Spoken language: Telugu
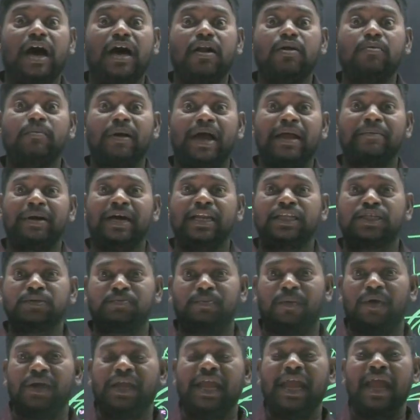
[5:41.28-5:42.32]
తాను
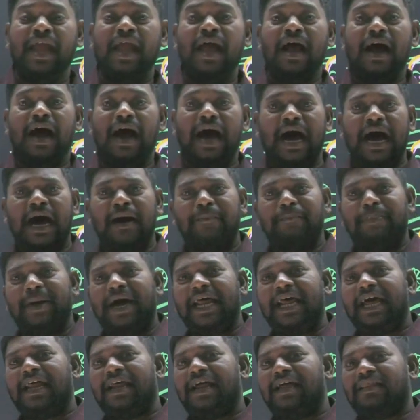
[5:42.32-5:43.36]
మైమరిచిపోయి
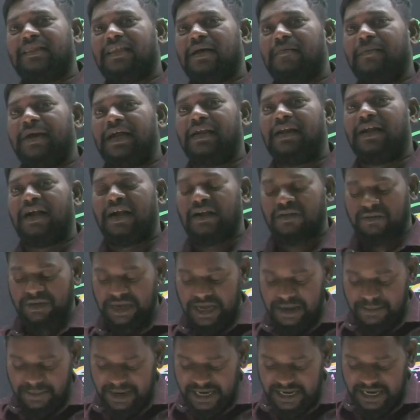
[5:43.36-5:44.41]
ఆపరరథం అన్నాడు
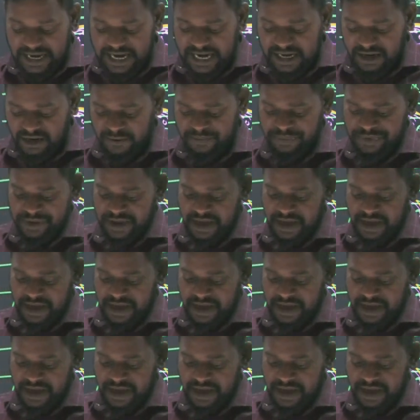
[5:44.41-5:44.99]
ఏమన్నాడు